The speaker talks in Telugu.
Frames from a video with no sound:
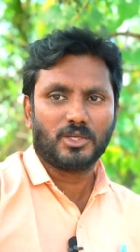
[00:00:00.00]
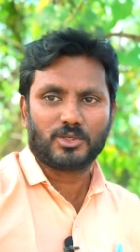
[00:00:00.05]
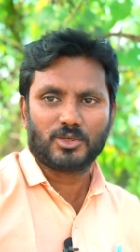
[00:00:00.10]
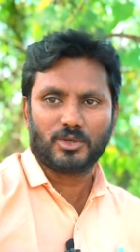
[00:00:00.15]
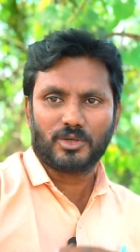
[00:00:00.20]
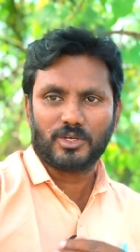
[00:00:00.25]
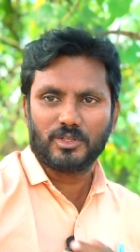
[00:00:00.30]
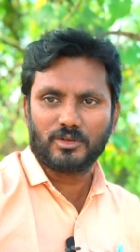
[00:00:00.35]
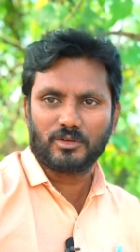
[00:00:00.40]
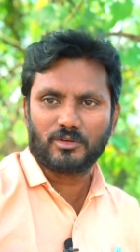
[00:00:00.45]
సో
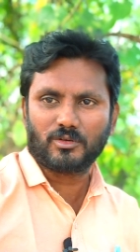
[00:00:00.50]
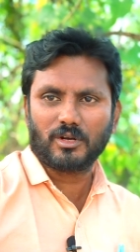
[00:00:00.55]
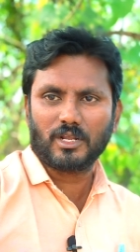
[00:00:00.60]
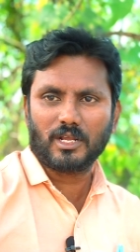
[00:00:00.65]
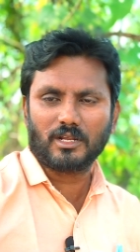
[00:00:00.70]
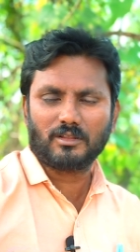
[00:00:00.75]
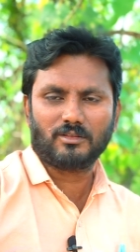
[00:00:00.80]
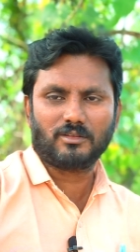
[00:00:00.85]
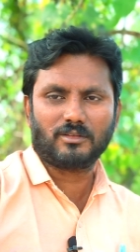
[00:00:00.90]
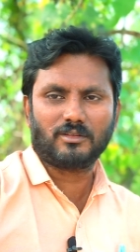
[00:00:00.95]
ఇది కూడా
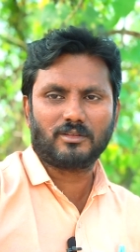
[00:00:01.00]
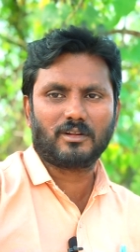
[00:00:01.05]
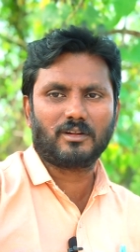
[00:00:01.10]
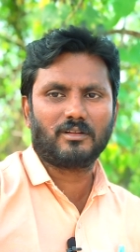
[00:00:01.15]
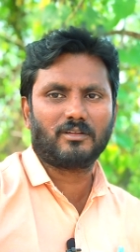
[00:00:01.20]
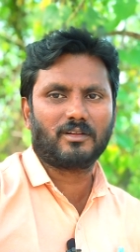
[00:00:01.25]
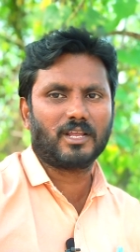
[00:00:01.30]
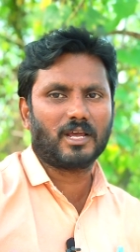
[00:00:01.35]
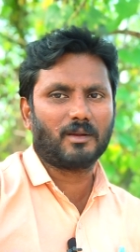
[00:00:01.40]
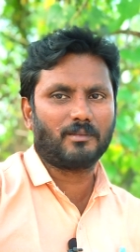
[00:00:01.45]

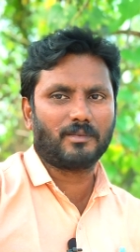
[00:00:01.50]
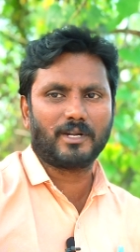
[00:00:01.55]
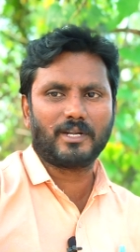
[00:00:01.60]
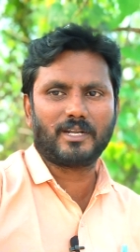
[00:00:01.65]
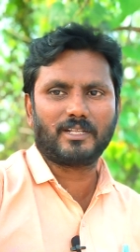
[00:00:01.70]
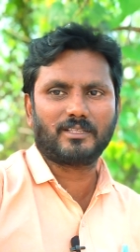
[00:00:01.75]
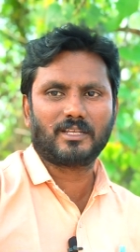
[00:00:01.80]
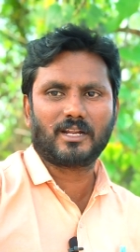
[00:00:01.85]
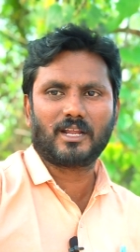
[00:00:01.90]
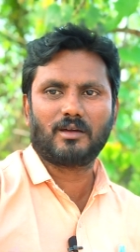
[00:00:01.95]
తొందరలోనే
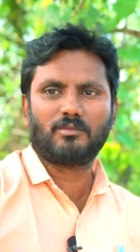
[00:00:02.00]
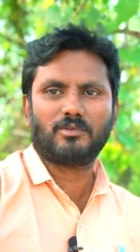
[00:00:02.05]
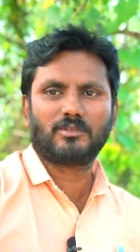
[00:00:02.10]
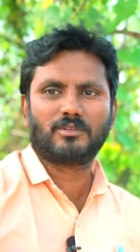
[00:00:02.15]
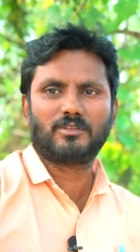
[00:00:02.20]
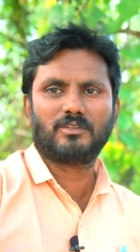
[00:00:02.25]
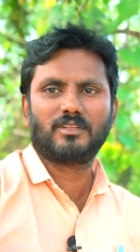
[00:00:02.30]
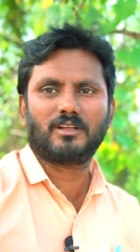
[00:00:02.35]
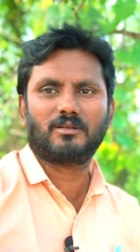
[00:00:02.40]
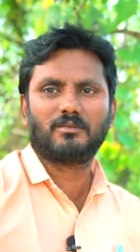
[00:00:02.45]
అప్డేట్ అయితే
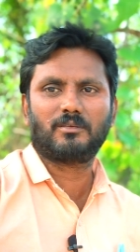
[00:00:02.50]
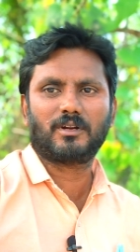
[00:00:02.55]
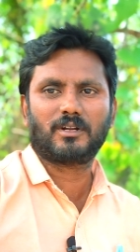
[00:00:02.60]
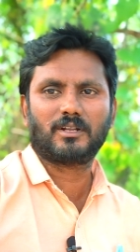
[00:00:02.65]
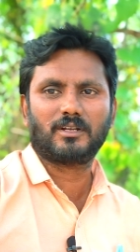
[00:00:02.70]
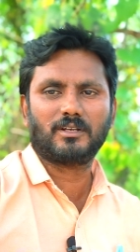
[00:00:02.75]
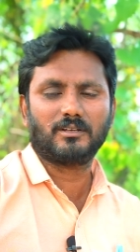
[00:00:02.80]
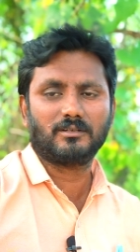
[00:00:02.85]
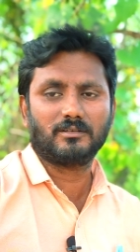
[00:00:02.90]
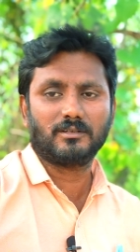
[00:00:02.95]
రాబోతుంది
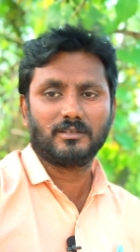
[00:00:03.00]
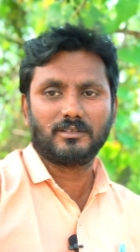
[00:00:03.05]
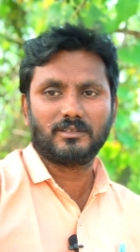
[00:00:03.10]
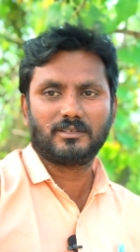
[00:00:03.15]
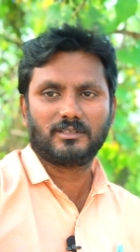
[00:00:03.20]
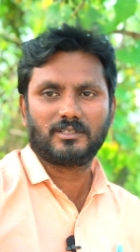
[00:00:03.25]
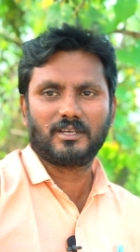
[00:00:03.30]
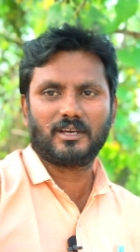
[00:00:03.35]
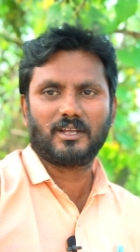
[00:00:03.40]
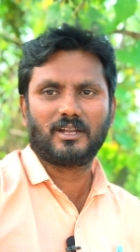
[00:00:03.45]
అనమాట
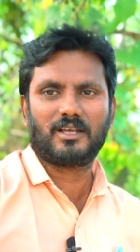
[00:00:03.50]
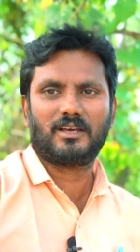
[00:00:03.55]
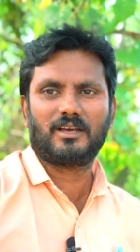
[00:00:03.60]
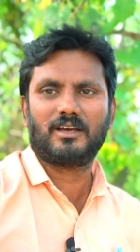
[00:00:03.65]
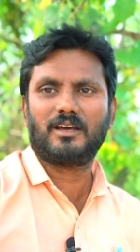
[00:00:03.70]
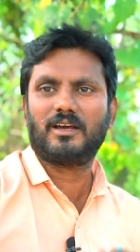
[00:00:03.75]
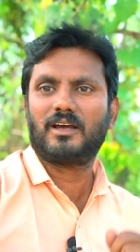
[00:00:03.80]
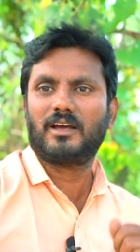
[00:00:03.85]
చాలా